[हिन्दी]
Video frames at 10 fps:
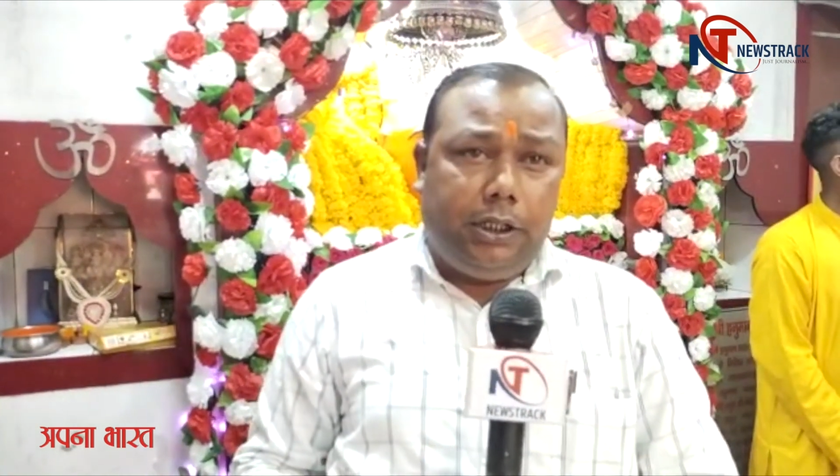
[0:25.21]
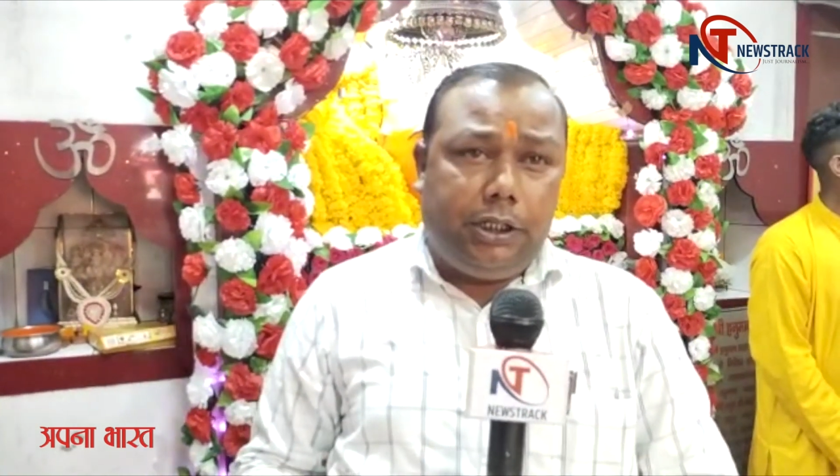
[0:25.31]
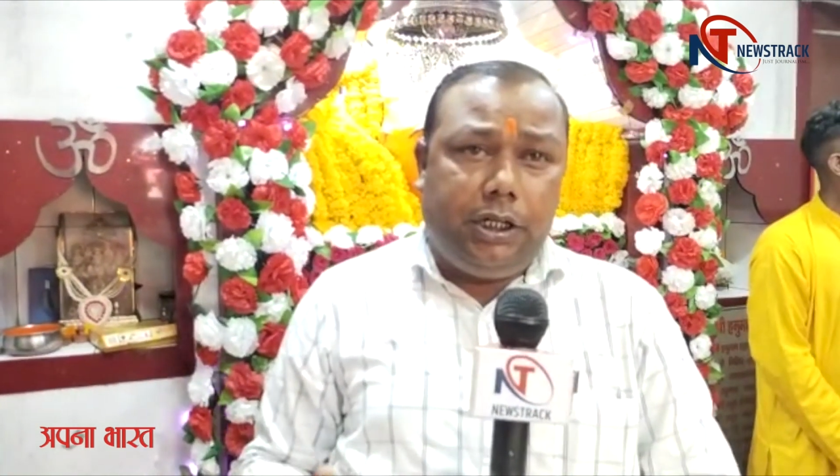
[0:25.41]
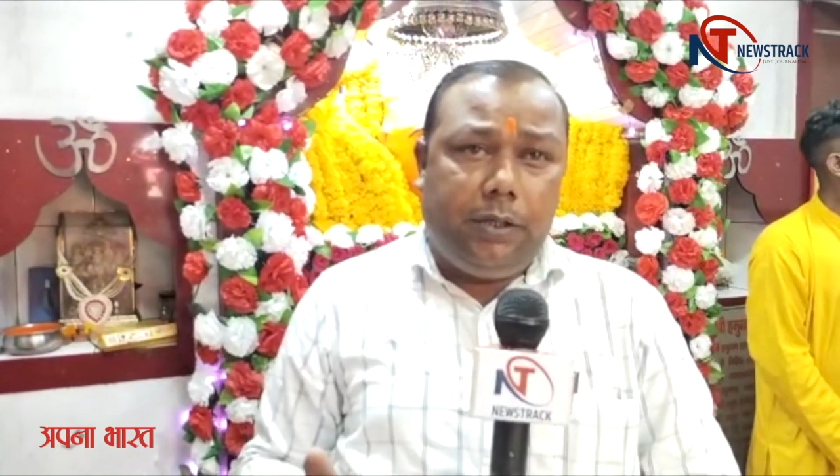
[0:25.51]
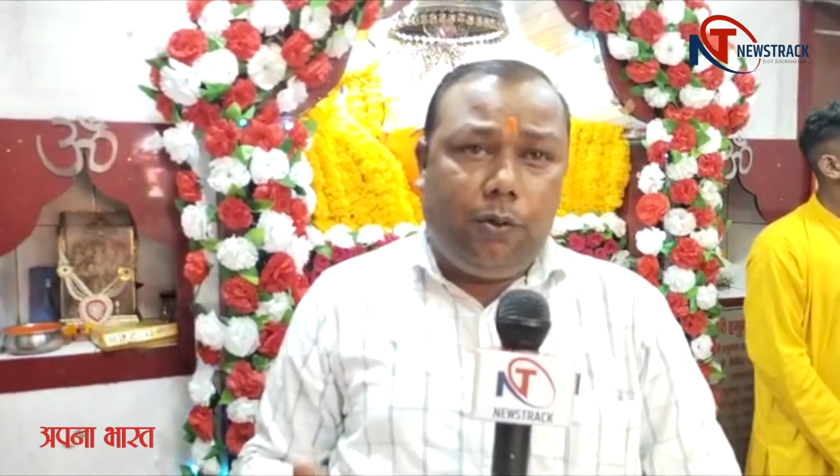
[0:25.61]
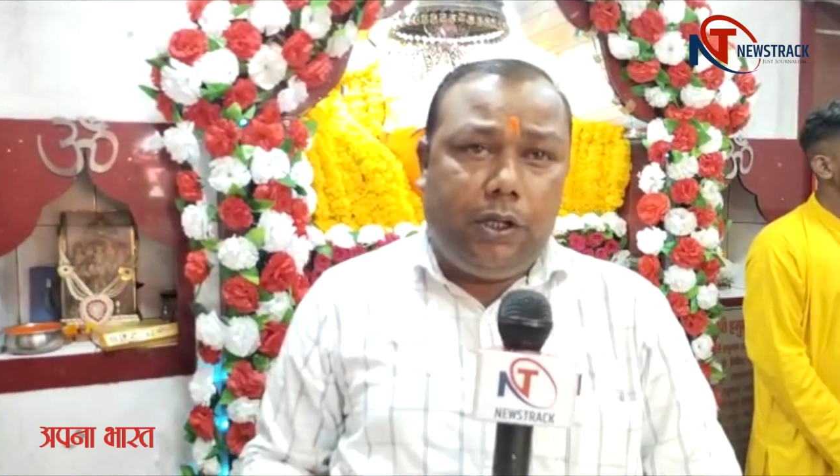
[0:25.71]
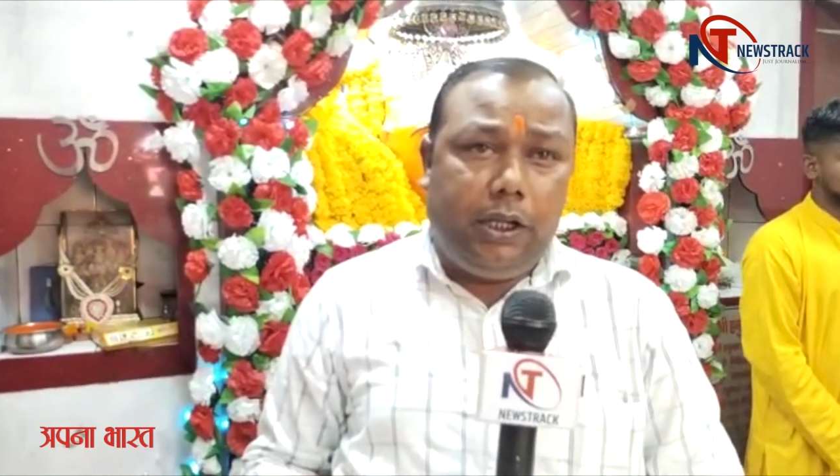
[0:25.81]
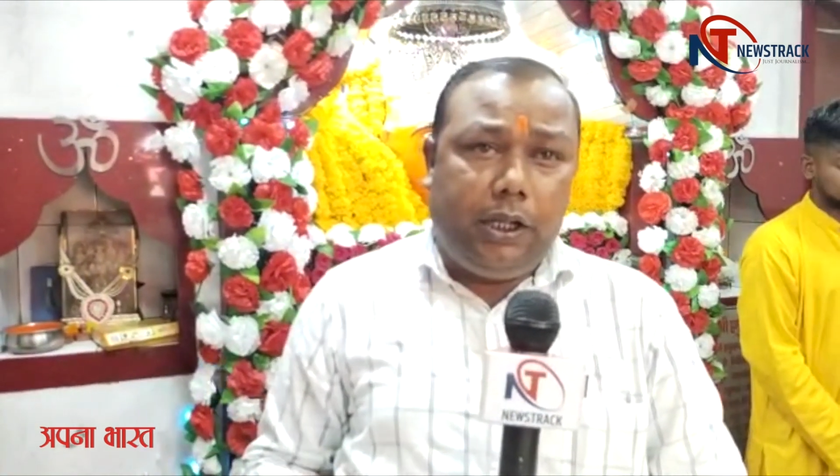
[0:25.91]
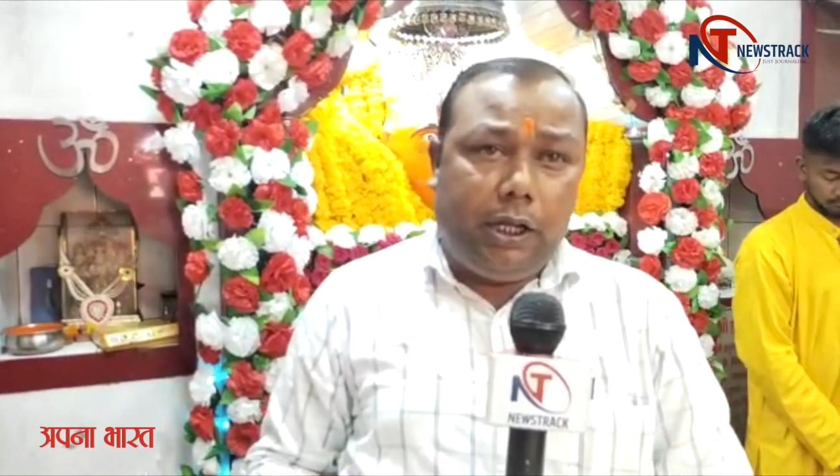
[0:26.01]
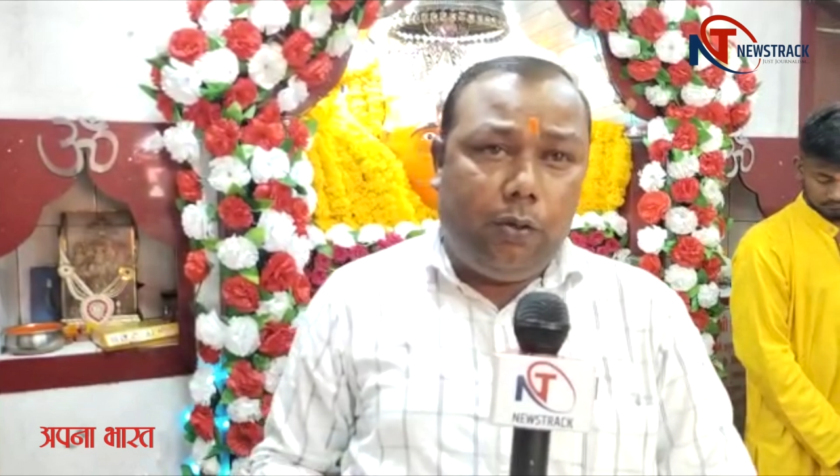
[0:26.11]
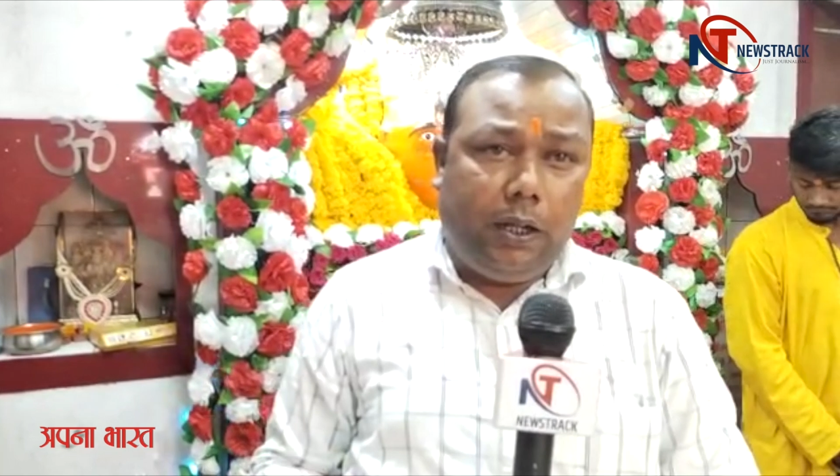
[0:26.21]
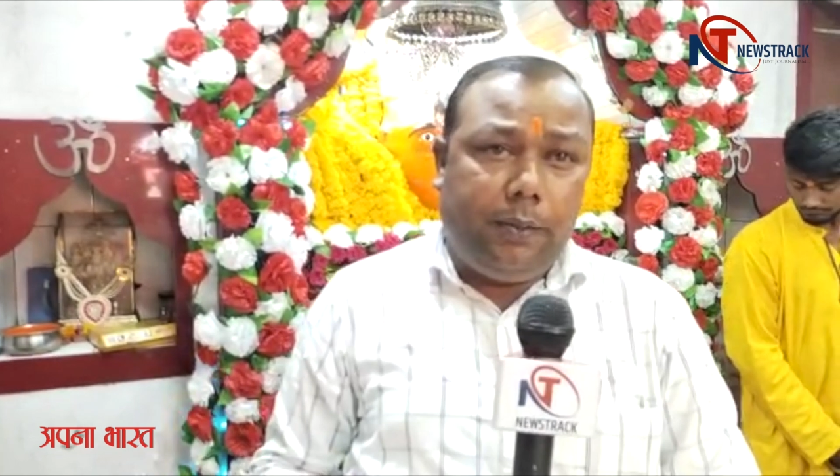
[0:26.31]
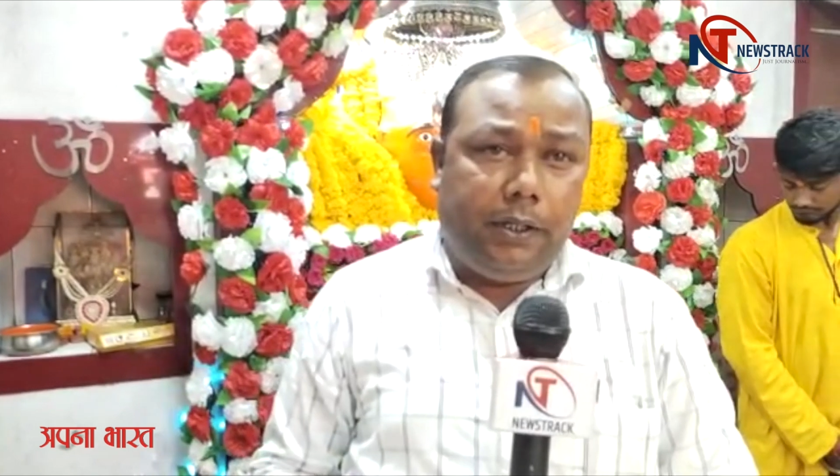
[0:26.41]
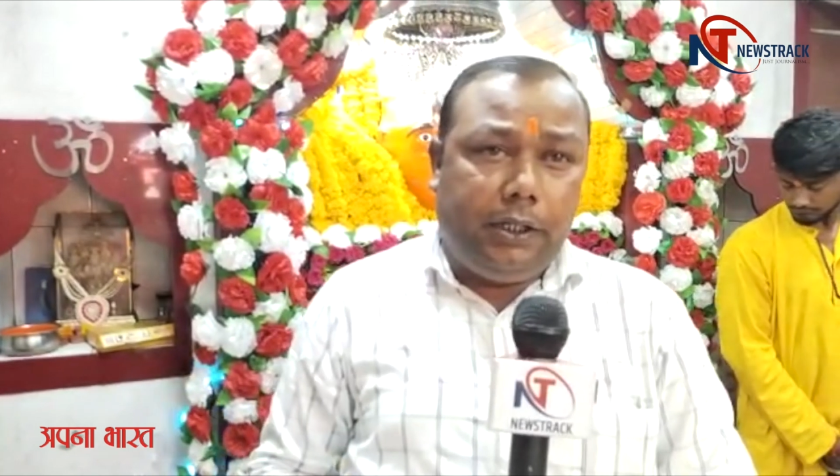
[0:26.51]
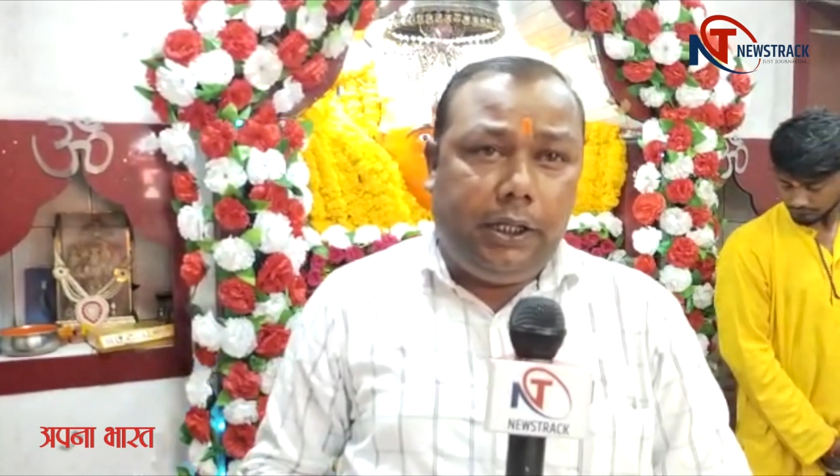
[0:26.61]
दक्षिणमुखी
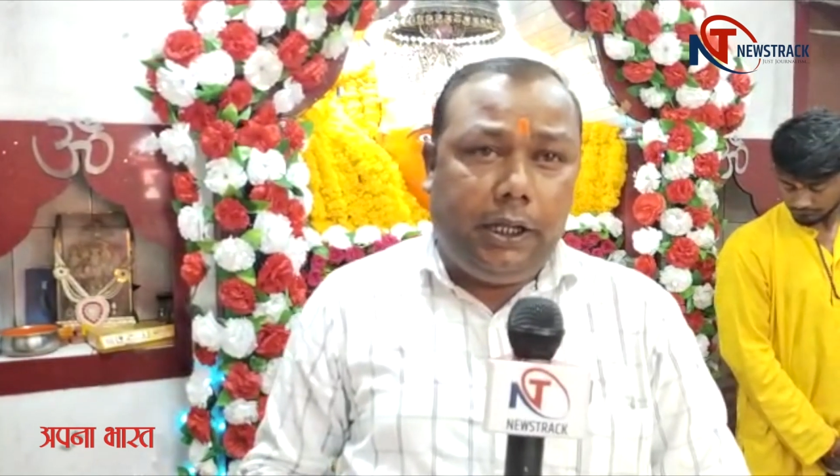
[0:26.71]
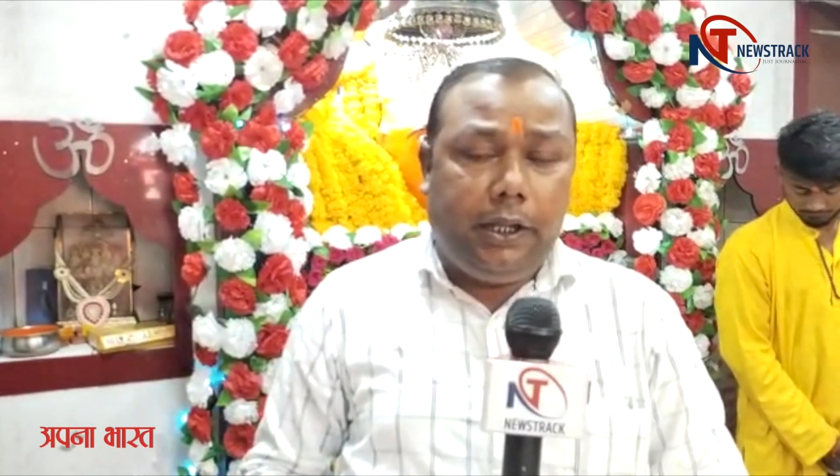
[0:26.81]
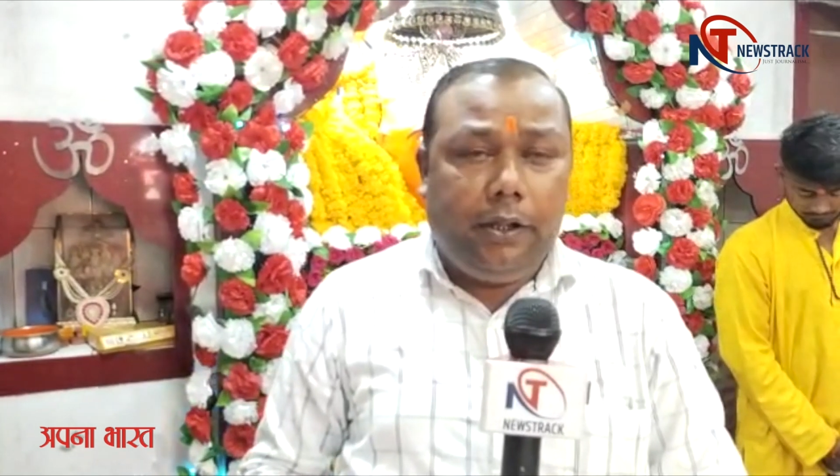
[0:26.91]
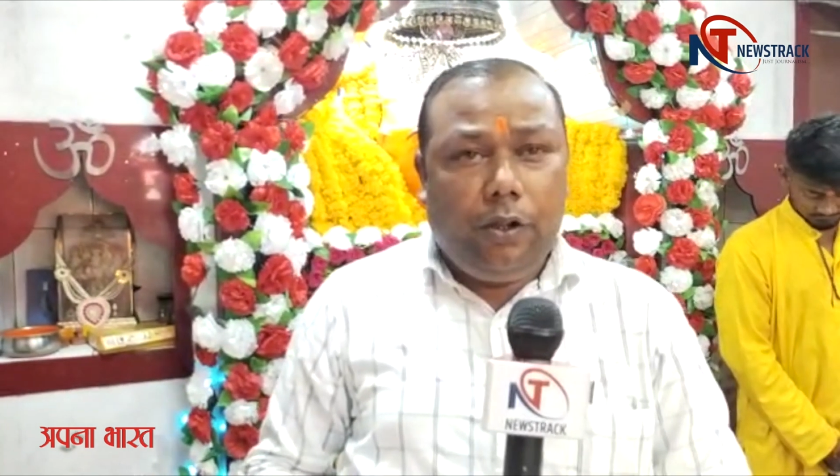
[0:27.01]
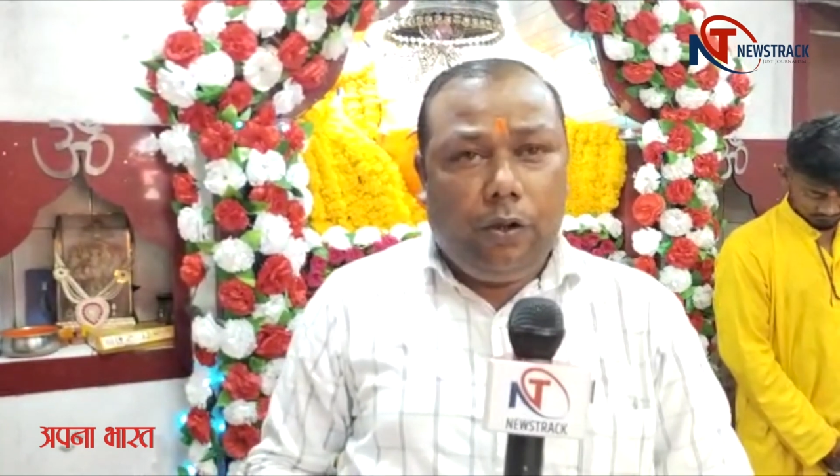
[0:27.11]
हनुमान मंदिर है